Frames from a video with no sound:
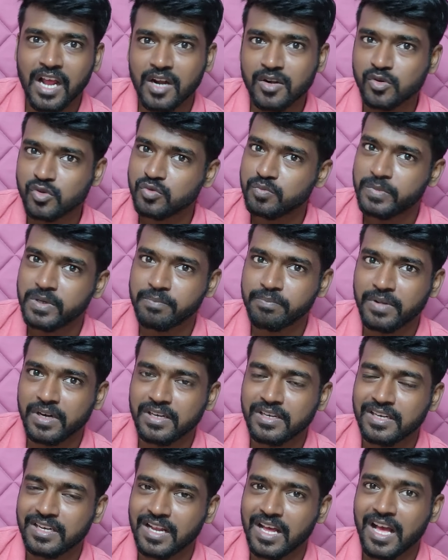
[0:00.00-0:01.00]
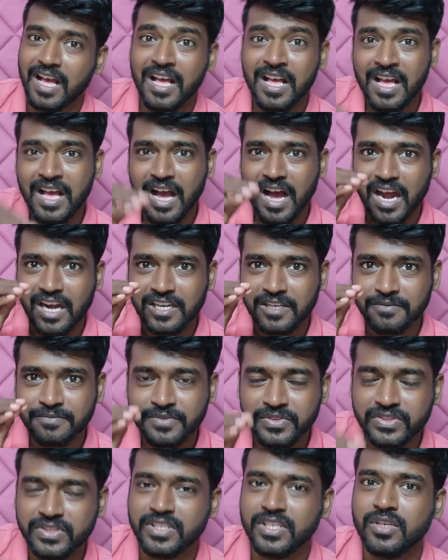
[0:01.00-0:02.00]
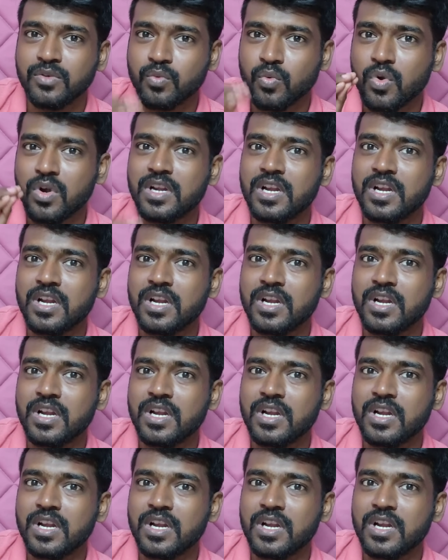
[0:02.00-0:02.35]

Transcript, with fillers: அனௌன்ஸ்மெண்ட் பண்ணுறான் ஆனால் வித்தின்